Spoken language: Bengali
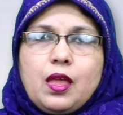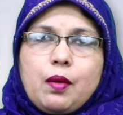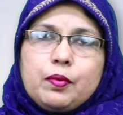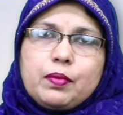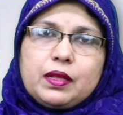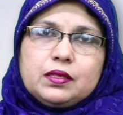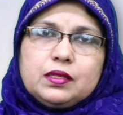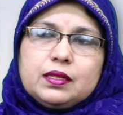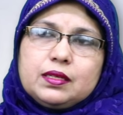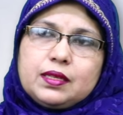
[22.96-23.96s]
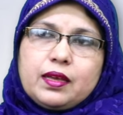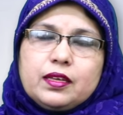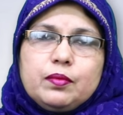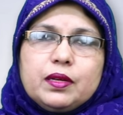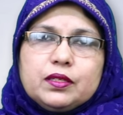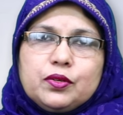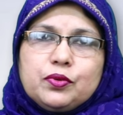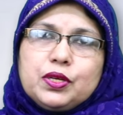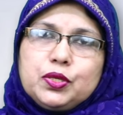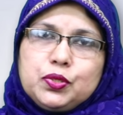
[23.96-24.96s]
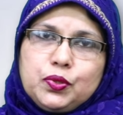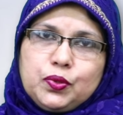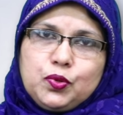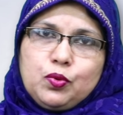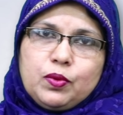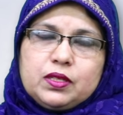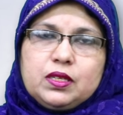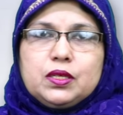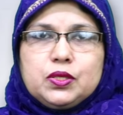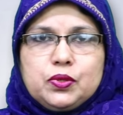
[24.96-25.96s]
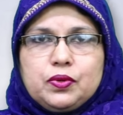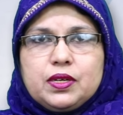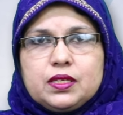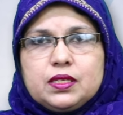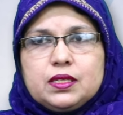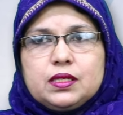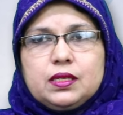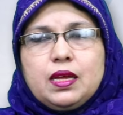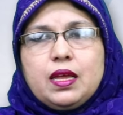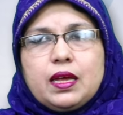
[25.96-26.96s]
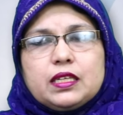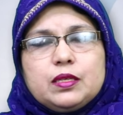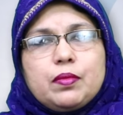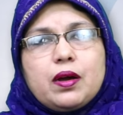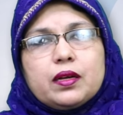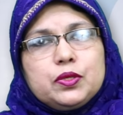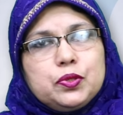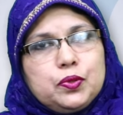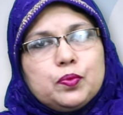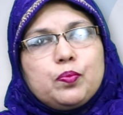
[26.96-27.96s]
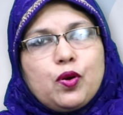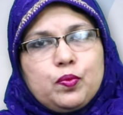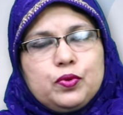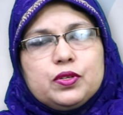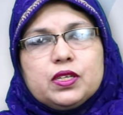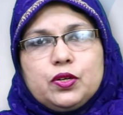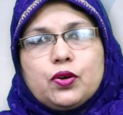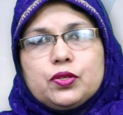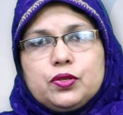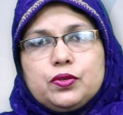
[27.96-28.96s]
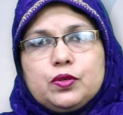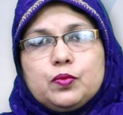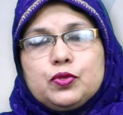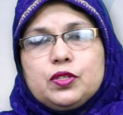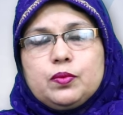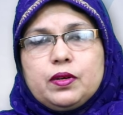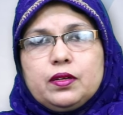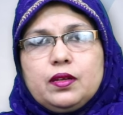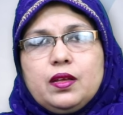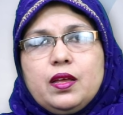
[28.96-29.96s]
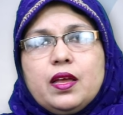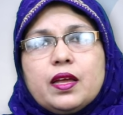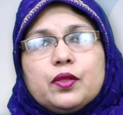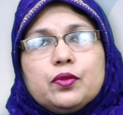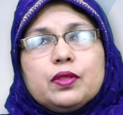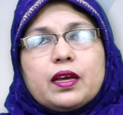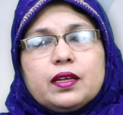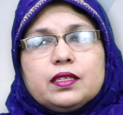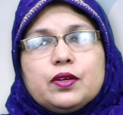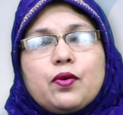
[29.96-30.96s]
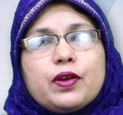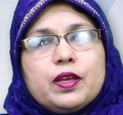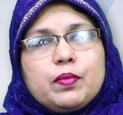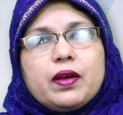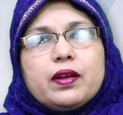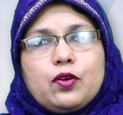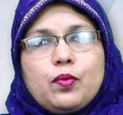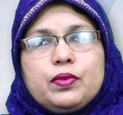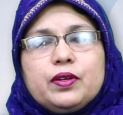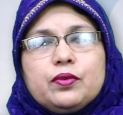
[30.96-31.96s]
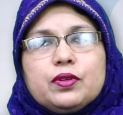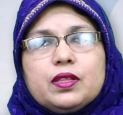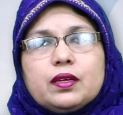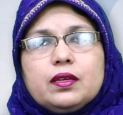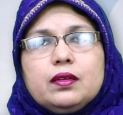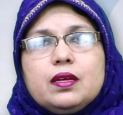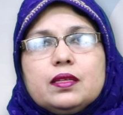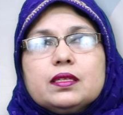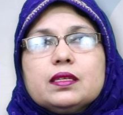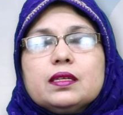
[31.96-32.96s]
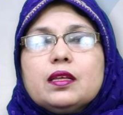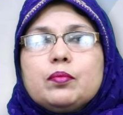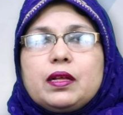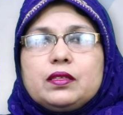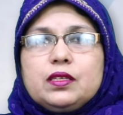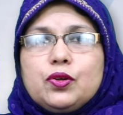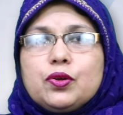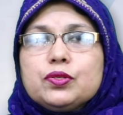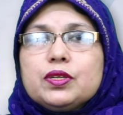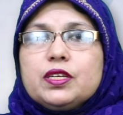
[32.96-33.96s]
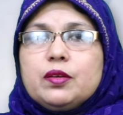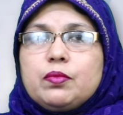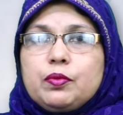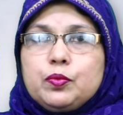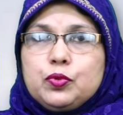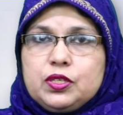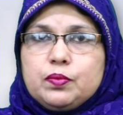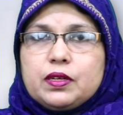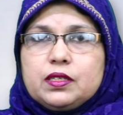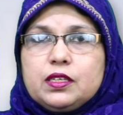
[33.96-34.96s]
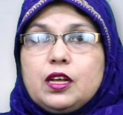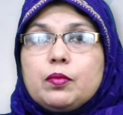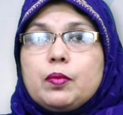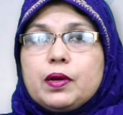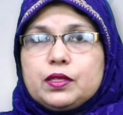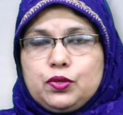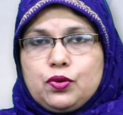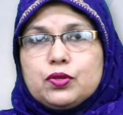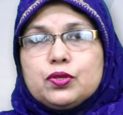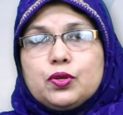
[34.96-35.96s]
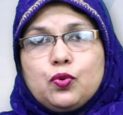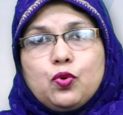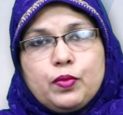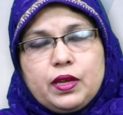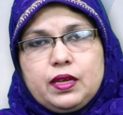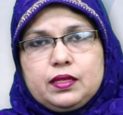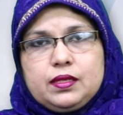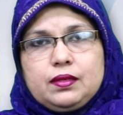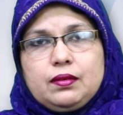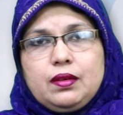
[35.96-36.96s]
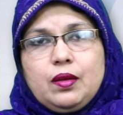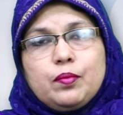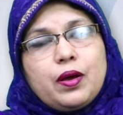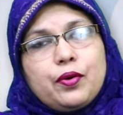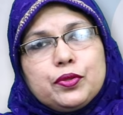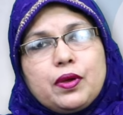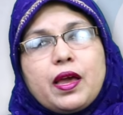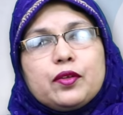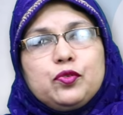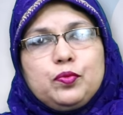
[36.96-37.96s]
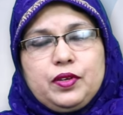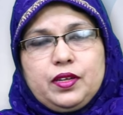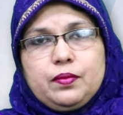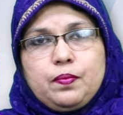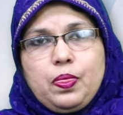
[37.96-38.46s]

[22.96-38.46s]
এবং বাচ্চাটা একটা সাইকেল মেনটেন করে কিছুক্ষণ ঘুমাচ্ছে কিছুক্ষণ রেস্ট নিচ্ছে কাজে মা কিছুক্ষণ পরপর সেই নড়াচড়াটা বুঝতে পারে কিন্তু দেখা যায় অনেক মায়েরাই কমপ্লেন করে থাকে যে সে তার বাচ্চা নড়াচড়া ঠিকভাবে বুঝতে পারছে না বা বাচ্চা নড়াচড়া কমে গিয়েছে বা হয়তো একদমই নেই